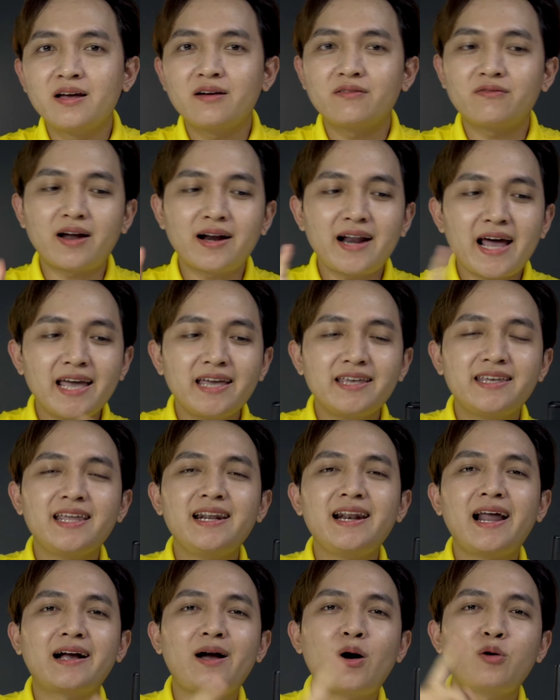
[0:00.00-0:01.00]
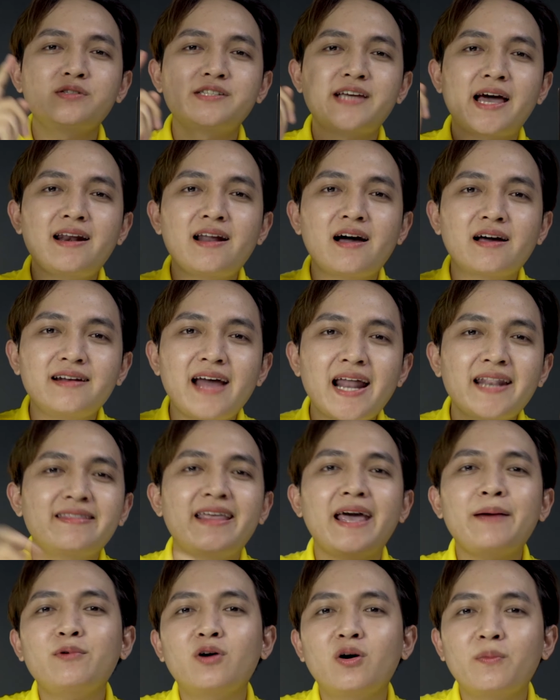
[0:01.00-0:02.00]
Và đây chính là câu trả lời đanh
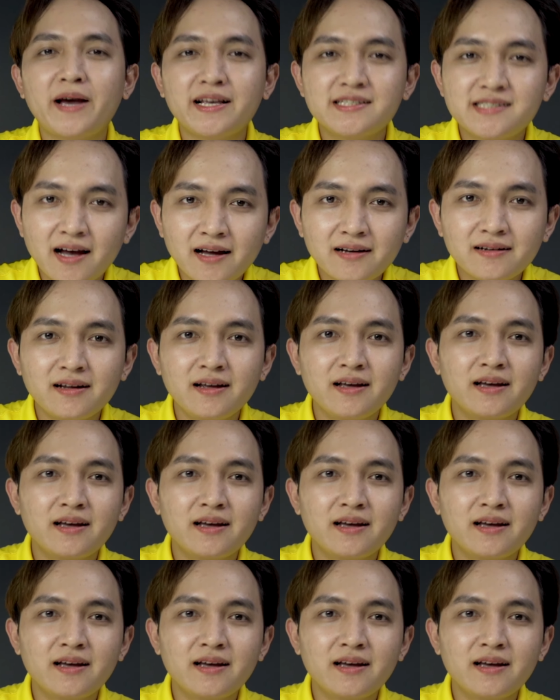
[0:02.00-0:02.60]
thép của Baseus